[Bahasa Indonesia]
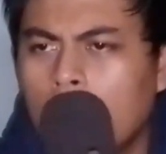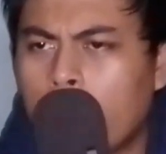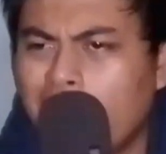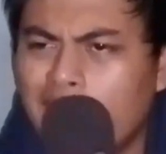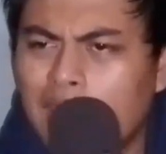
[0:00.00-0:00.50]

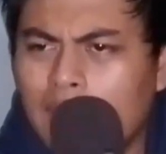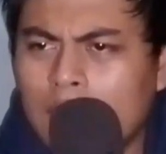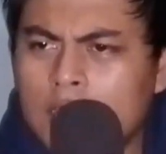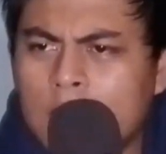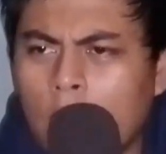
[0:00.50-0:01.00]

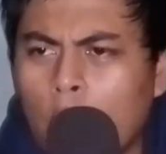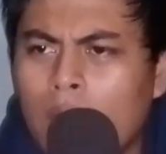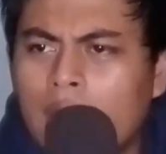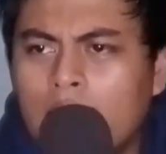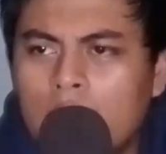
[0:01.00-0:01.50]
best
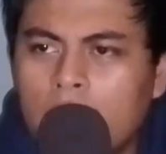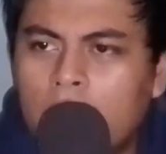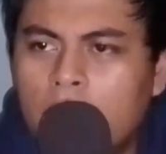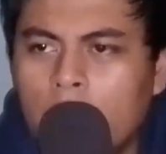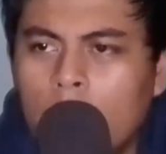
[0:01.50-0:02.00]

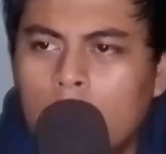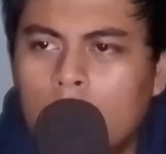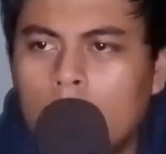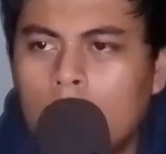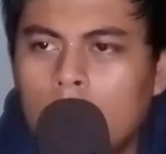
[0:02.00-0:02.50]
waifu
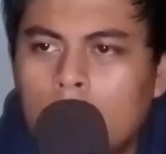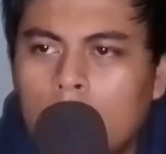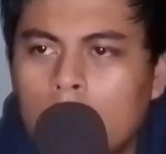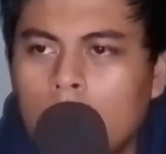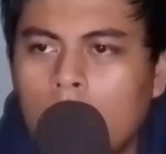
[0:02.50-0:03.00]

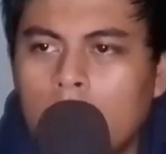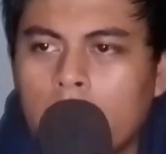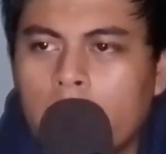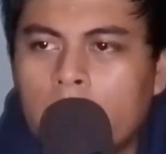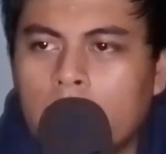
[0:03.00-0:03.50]
of
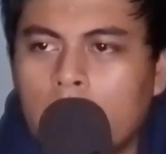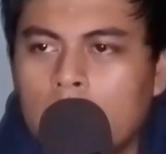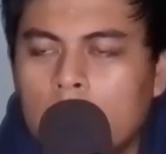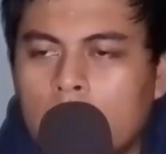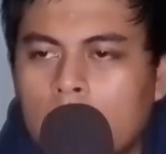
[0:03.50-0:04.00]
every
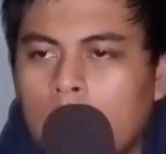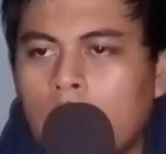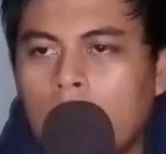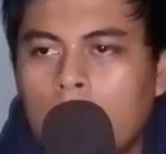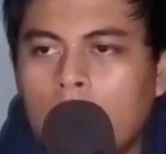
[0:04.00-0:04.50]
anime
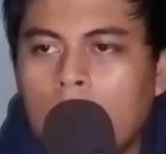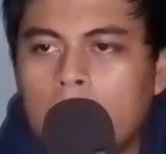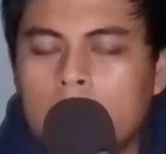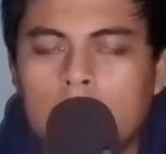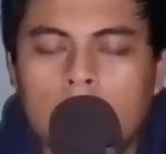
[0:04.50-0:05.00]
ya
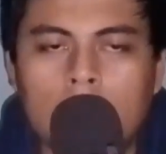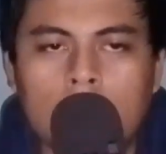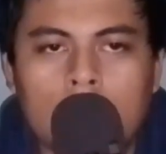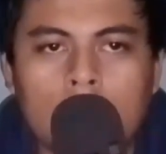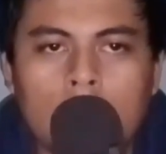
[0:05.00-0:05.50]
bisa
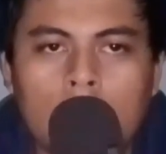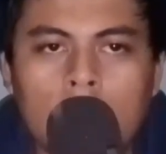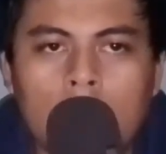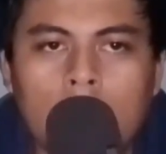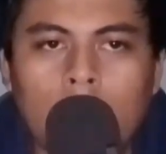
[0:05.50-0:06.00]
dibilang
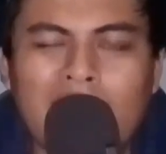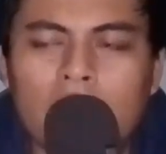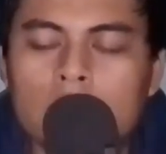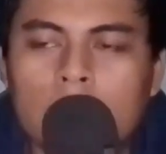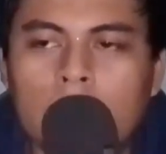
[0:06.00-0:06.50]

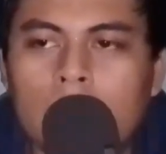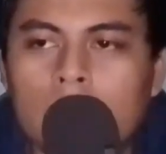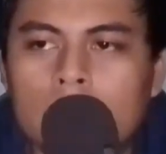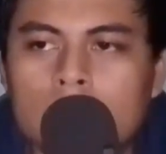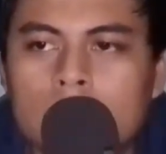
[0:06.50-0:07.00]
waifu
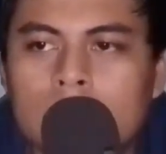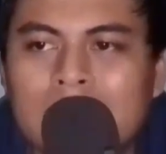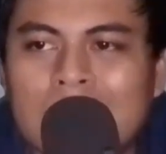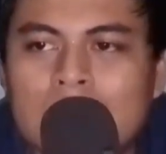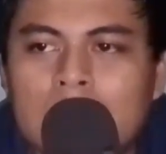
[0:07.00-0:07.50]
terbaik
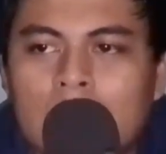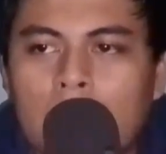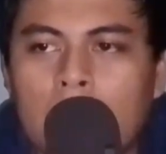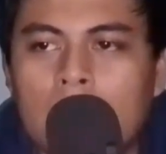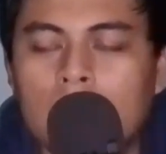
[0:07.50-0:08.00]
di
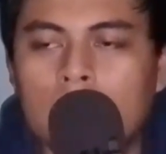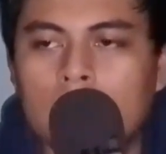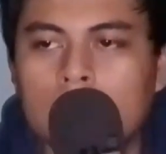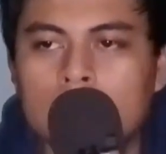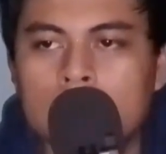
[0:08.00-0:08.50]
setiap
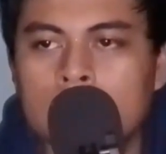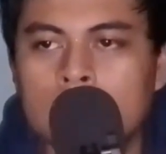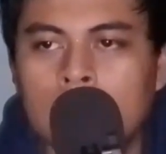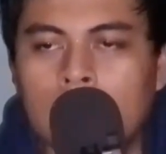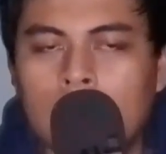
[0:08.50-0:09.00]
anime
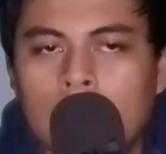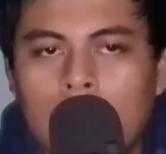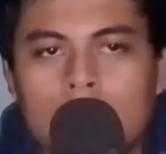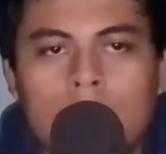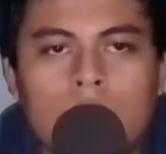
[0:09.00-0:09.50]

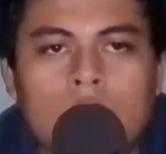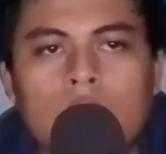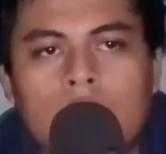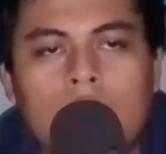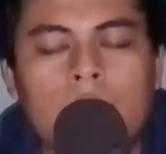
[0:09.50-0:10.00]
atau
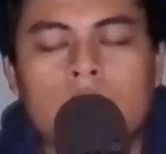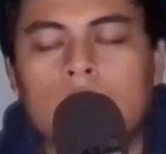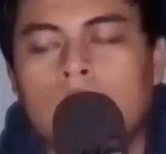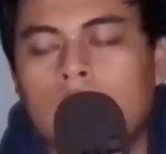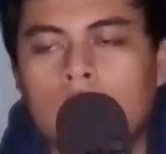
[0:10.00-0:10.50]
mungkin ya bisa
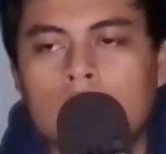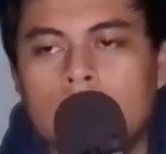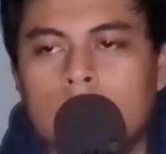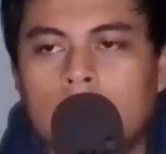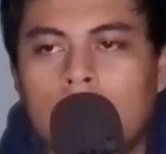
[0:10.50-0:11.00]
dibilang
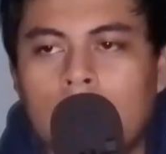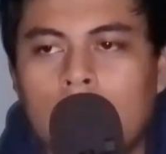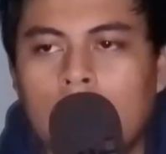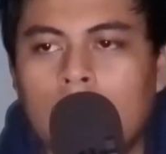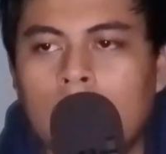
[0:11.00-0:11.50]
juga
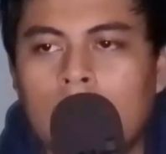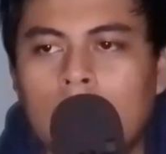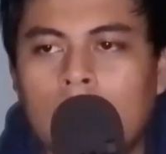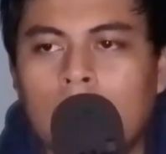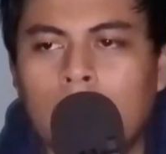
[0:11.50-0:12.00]

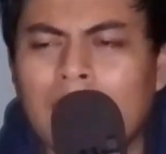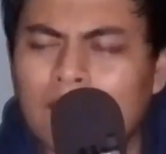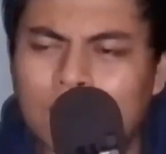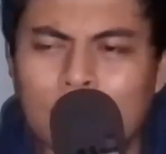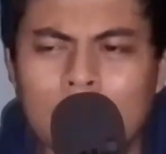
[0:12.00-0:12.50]

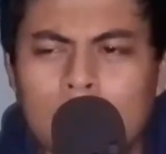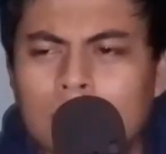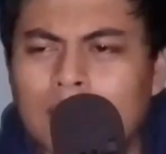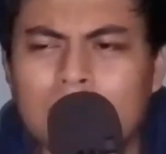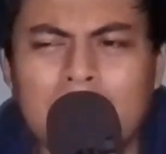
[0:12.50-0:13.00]
waifu
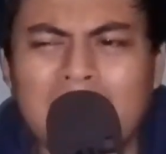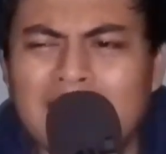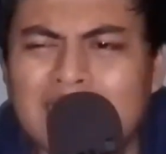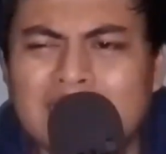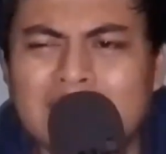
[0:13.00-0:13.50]
mungkin paling